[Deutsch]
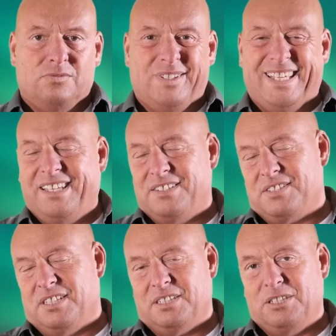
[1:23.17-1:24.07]

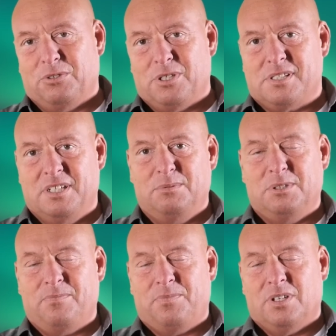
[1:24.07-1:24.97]
Jedes Jahr genau
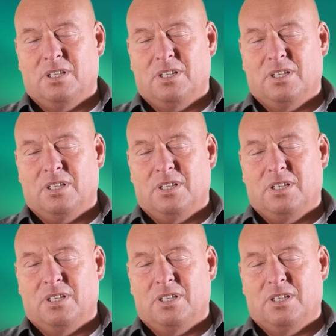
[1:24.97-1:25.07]
dasselbe.